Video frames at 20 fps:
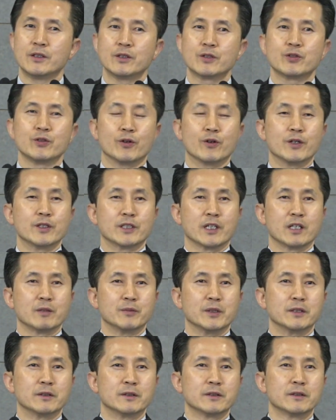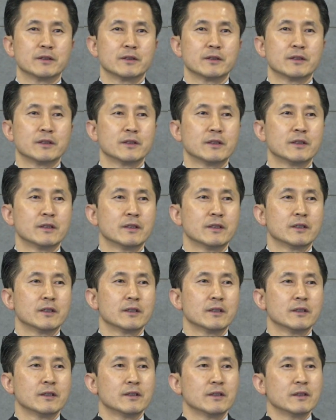수영을 잘하면
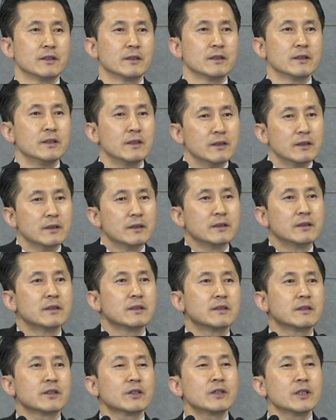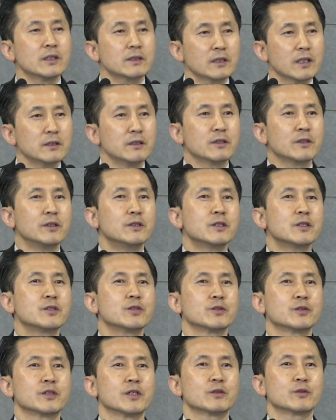이 현해탄을 건널
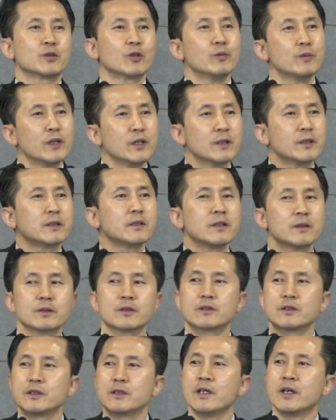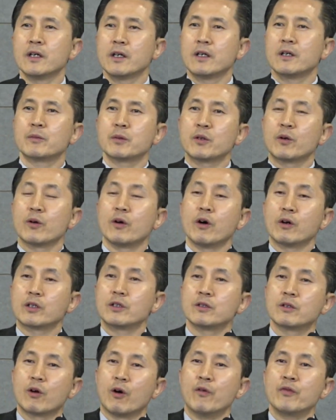수 있고 도바 그, 그
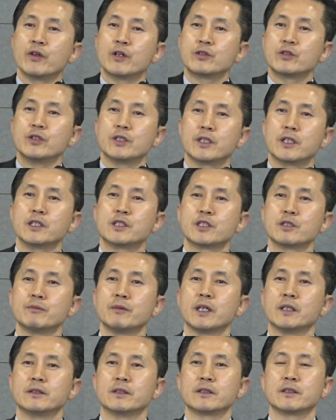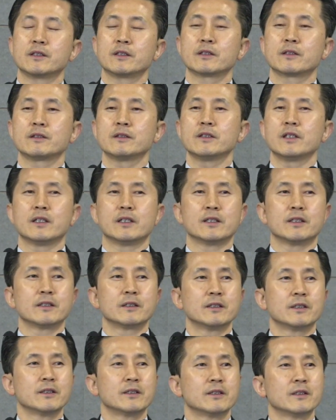그걸 건널 수 있겠지만 얼마나
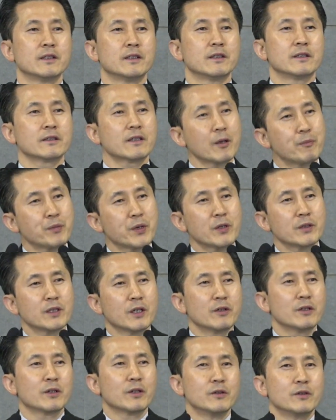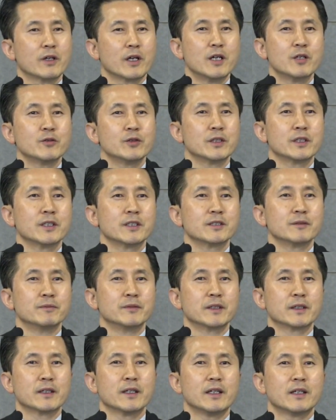태평양을 건너갈 수
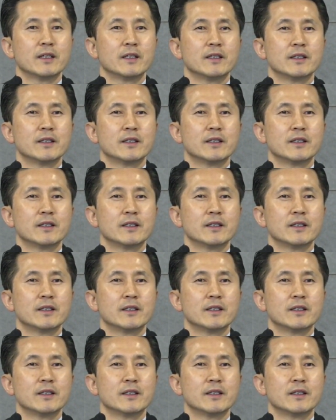있겠습니까?